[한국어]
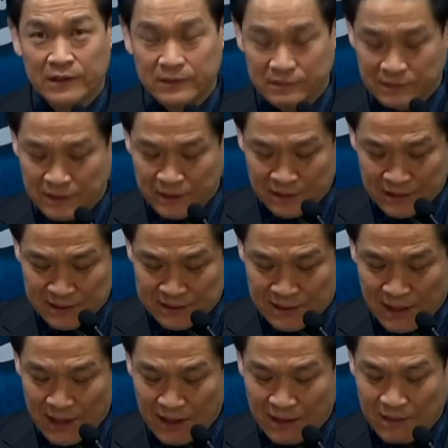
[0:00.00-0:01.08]
그때
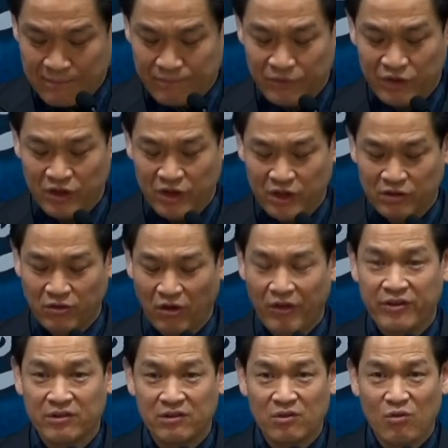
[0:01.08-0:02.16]
사람들이
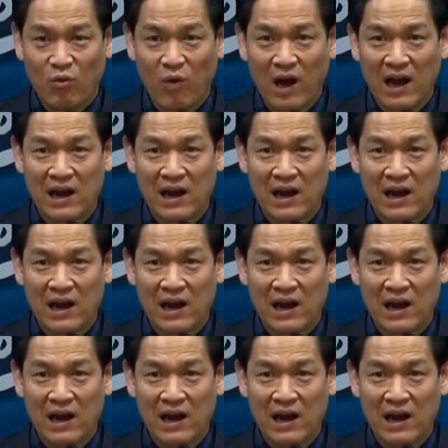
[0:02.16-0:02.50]
너희를